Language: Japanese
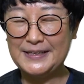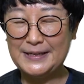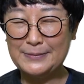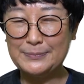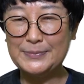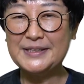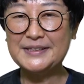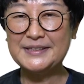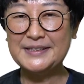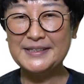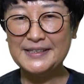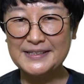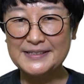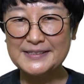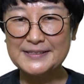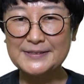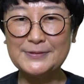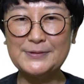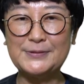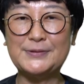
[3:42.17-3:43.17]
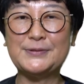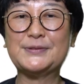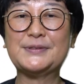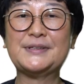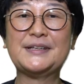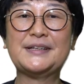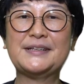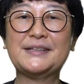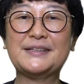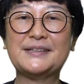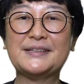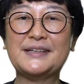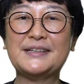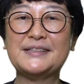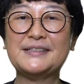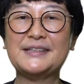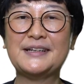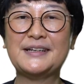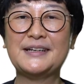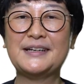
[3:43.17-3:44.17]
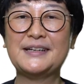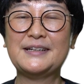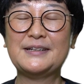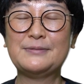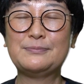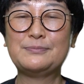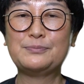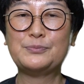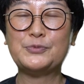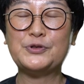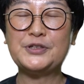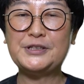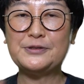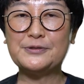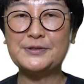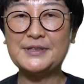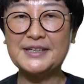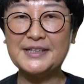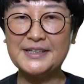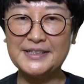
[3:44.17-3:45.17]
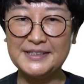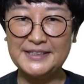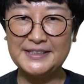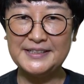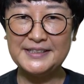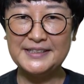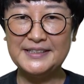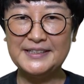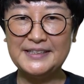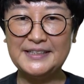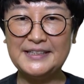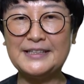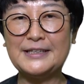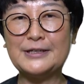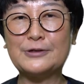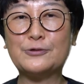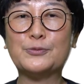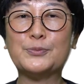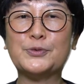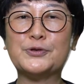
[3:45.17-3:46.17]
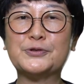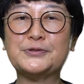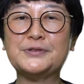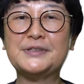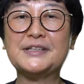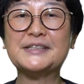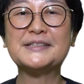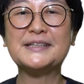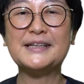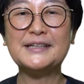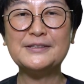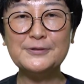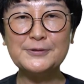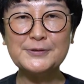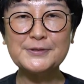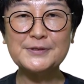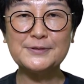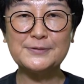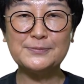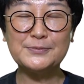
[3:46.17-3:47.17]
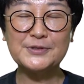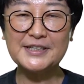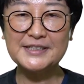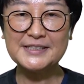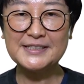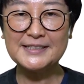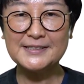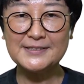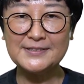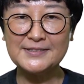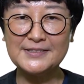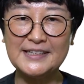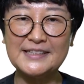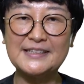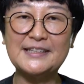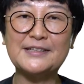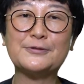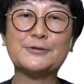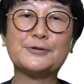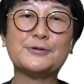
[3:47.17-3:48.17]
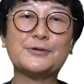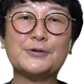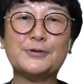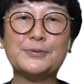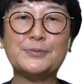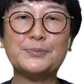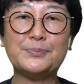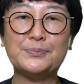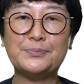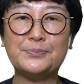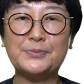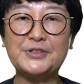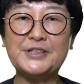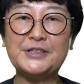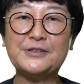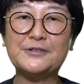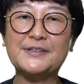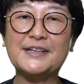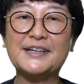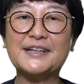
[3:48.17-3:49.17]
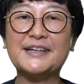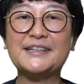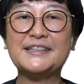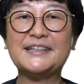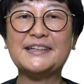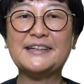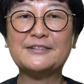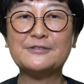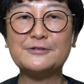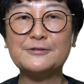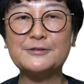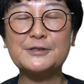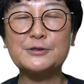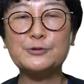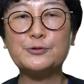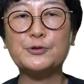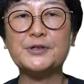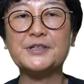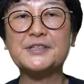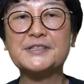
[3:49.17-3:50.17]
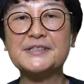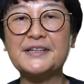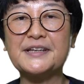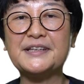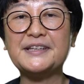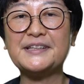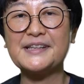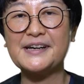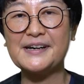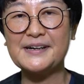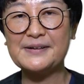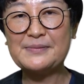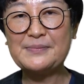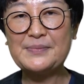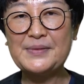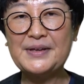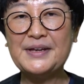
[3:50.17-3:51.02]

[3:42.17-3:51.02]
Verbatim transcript: 辞めて、その森の中に引きこもるんですけど、その昔住んでたところ、森の中にあるすごい素敵な、